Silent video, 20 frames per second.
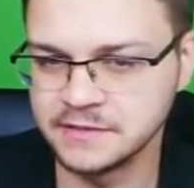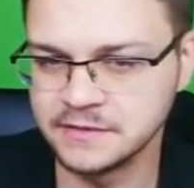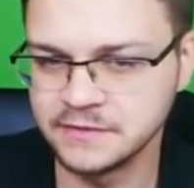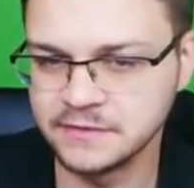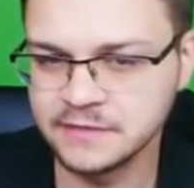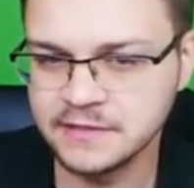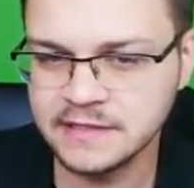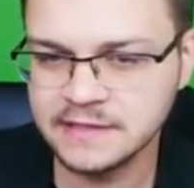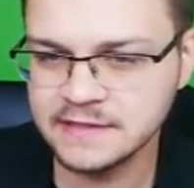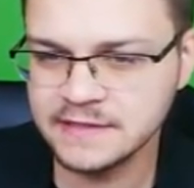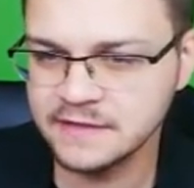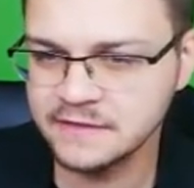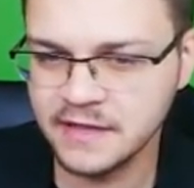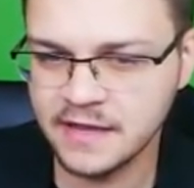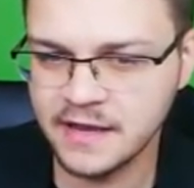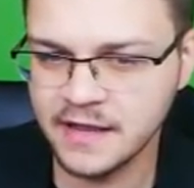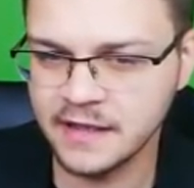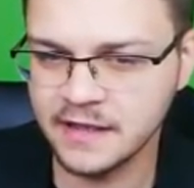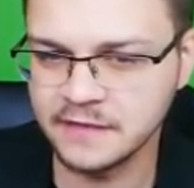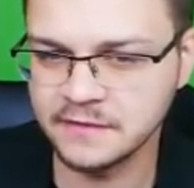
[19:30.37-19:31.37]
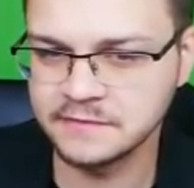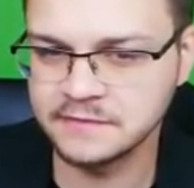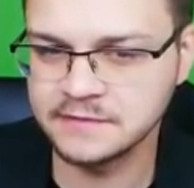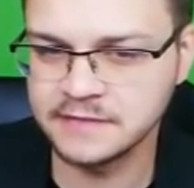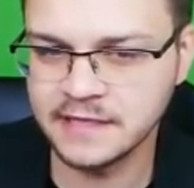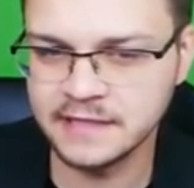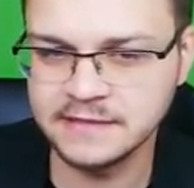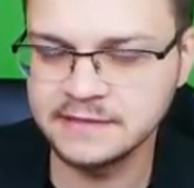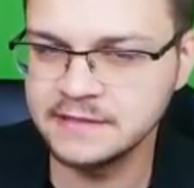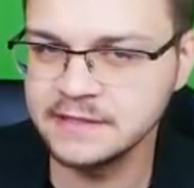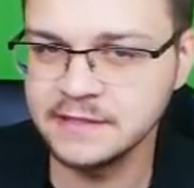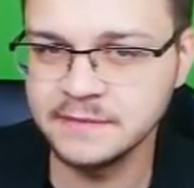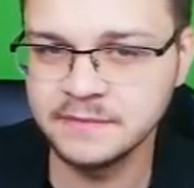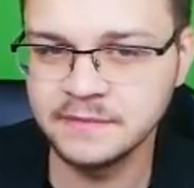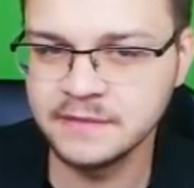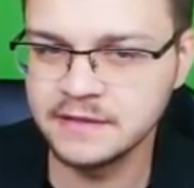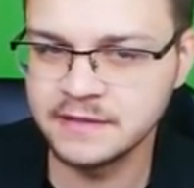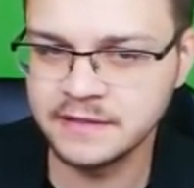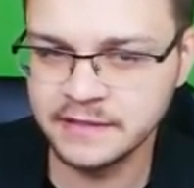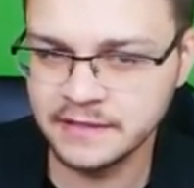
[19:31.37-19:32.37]
Nie za wiele. Ten
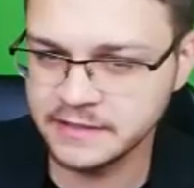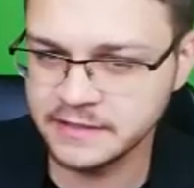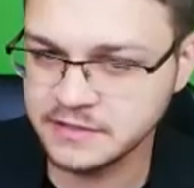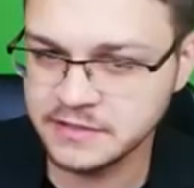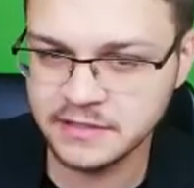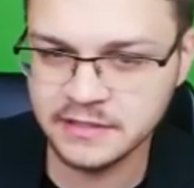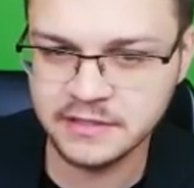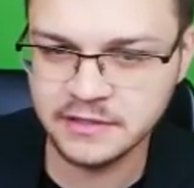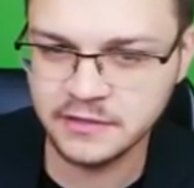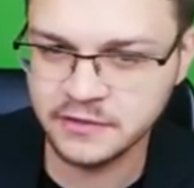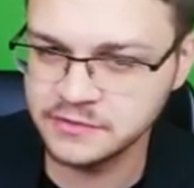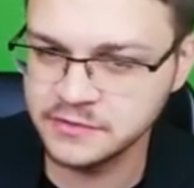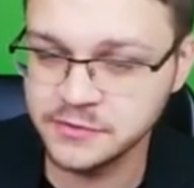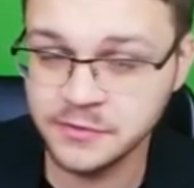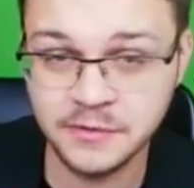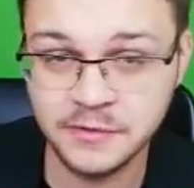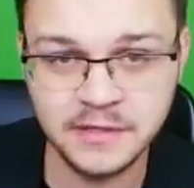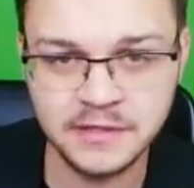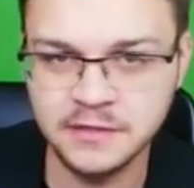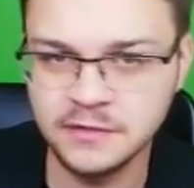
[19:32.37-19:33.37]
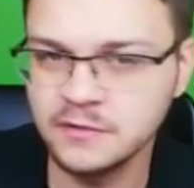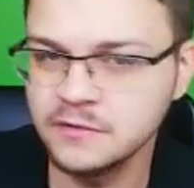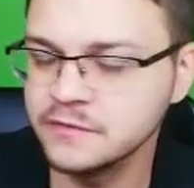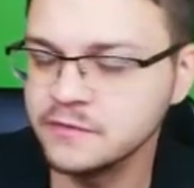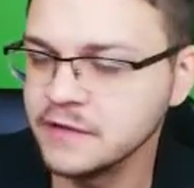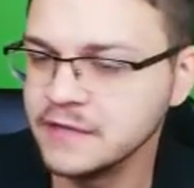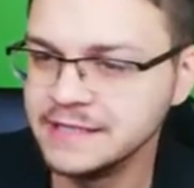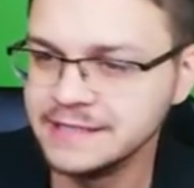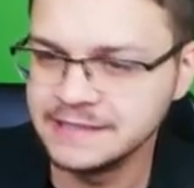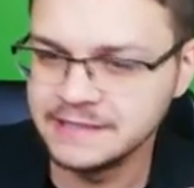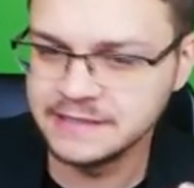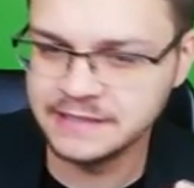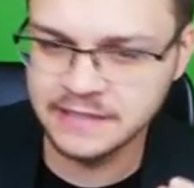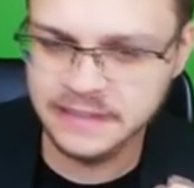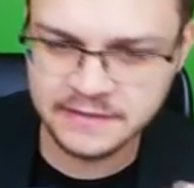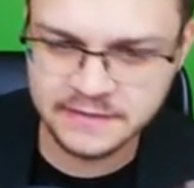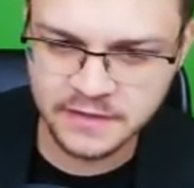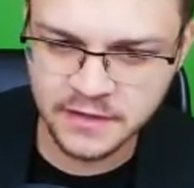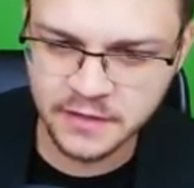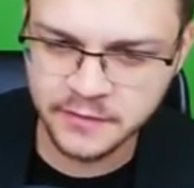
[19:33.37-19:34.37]
team, jeżeli chodzi o geninów,
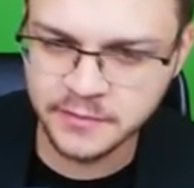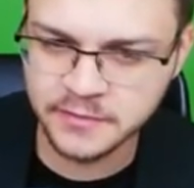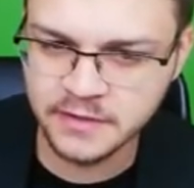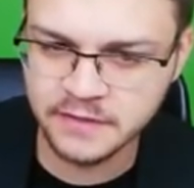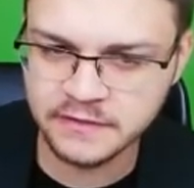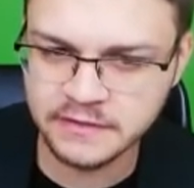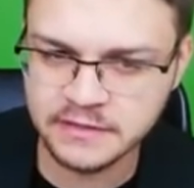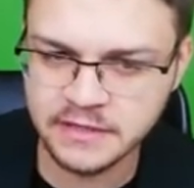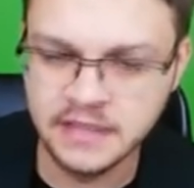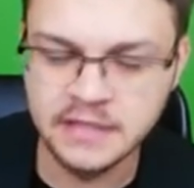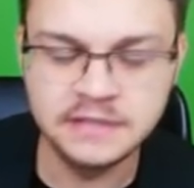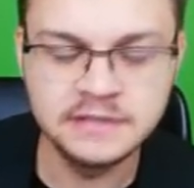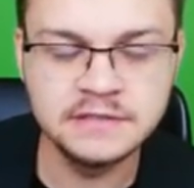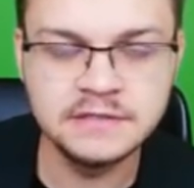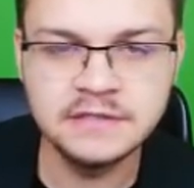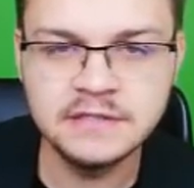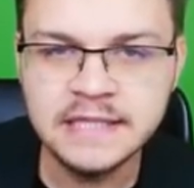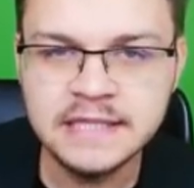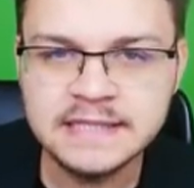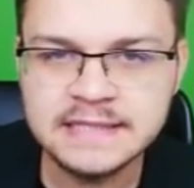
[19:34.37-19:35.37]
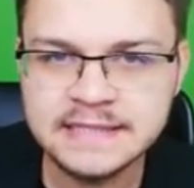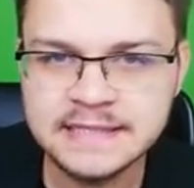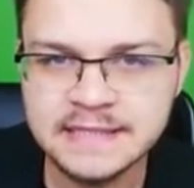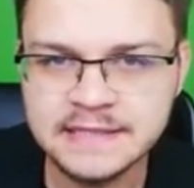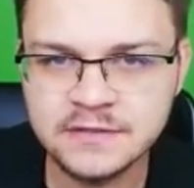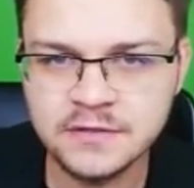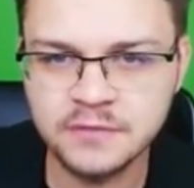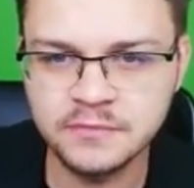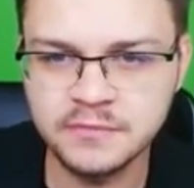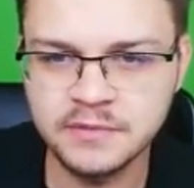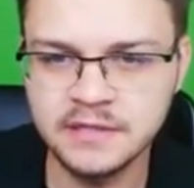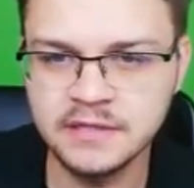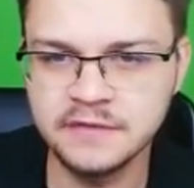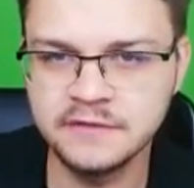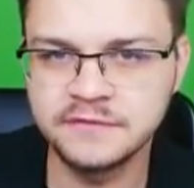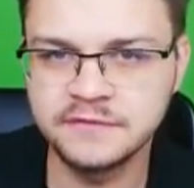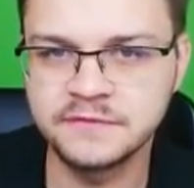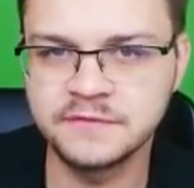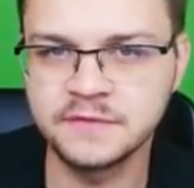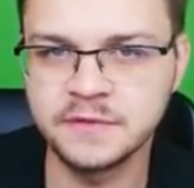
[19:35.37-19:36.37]
nie zrobią nawet, nic nie zrobili
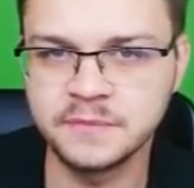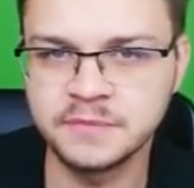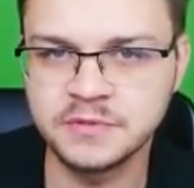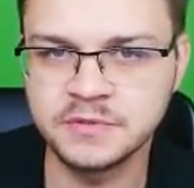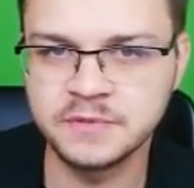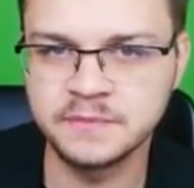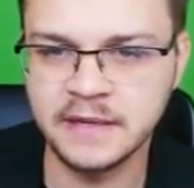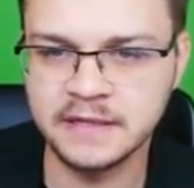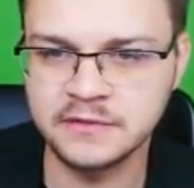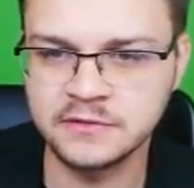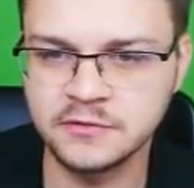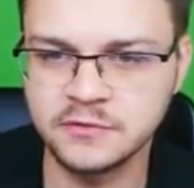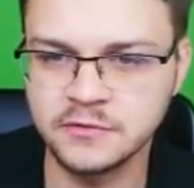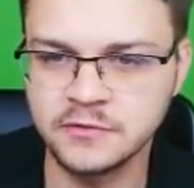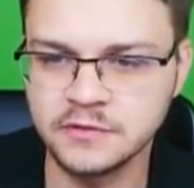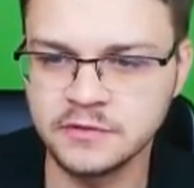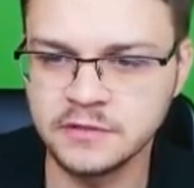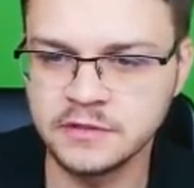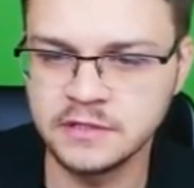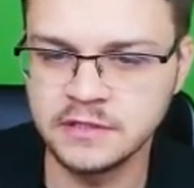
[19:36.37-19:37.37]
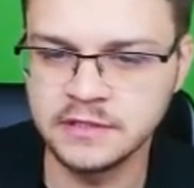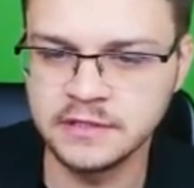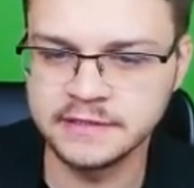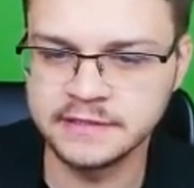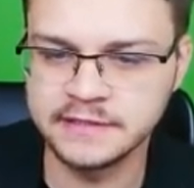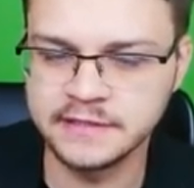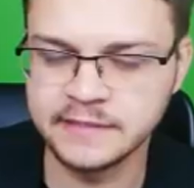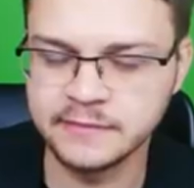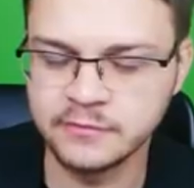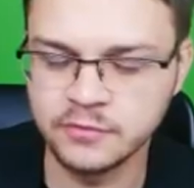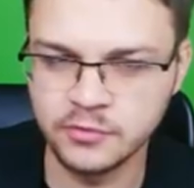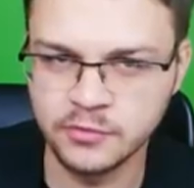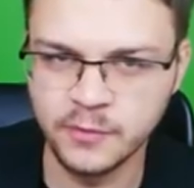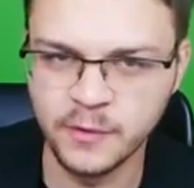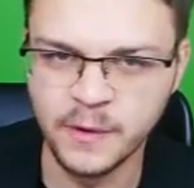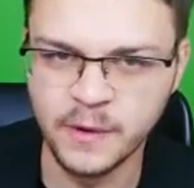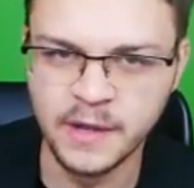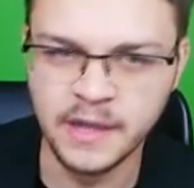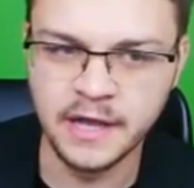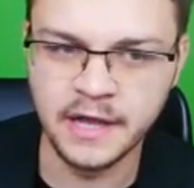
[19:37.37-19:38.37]
w przypadku y,
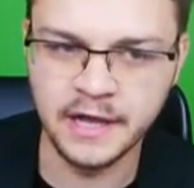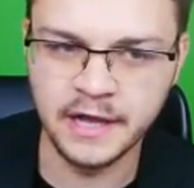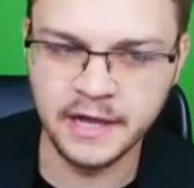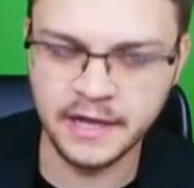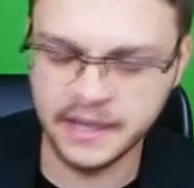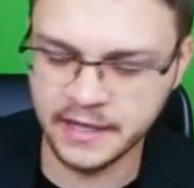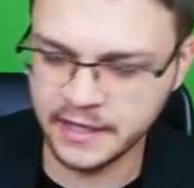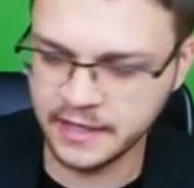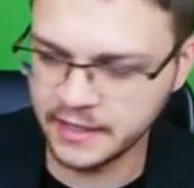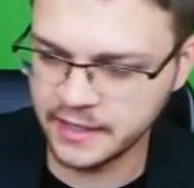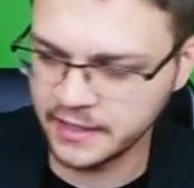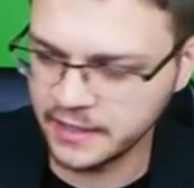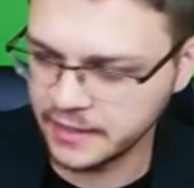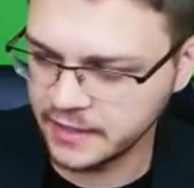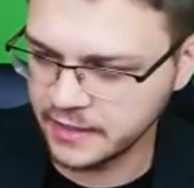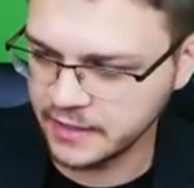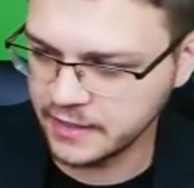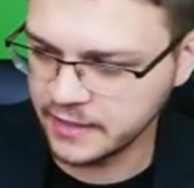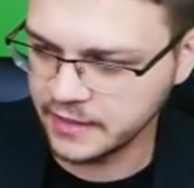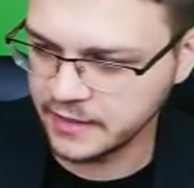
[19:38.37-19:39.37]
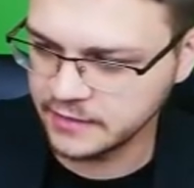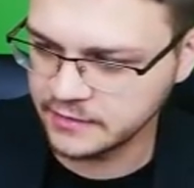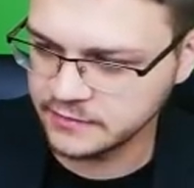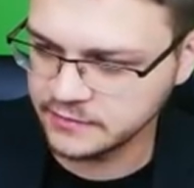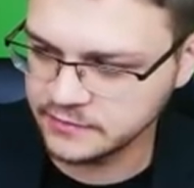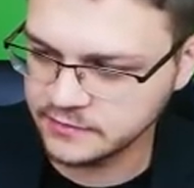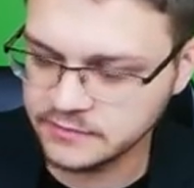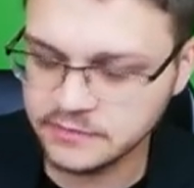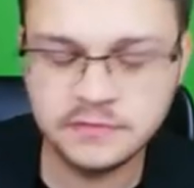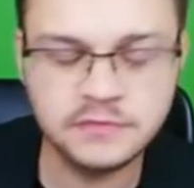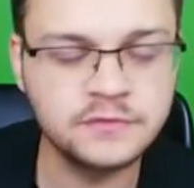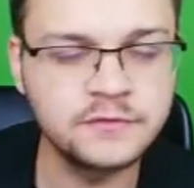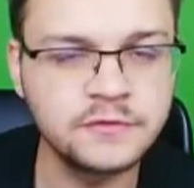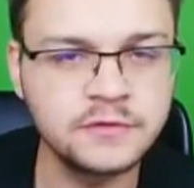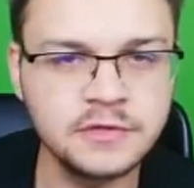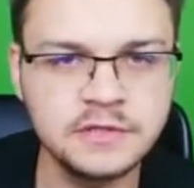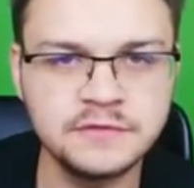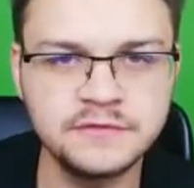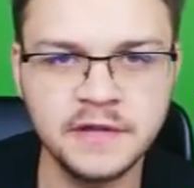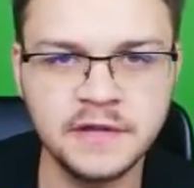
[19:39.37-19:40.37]
teamu e,
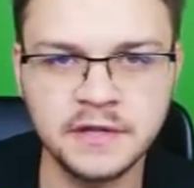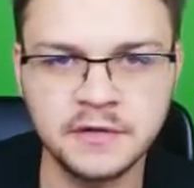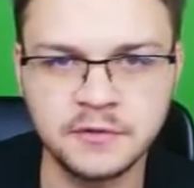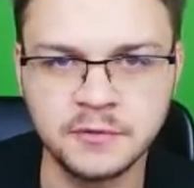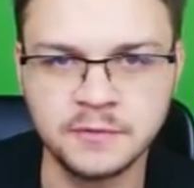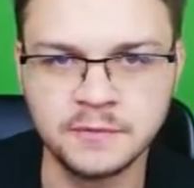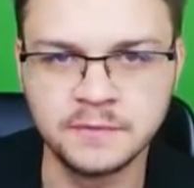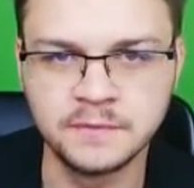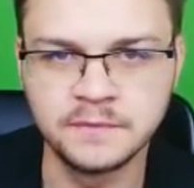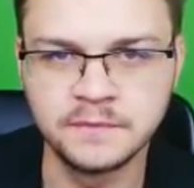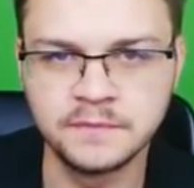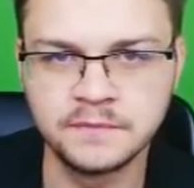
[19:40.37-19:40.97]
czwórki dźwięku.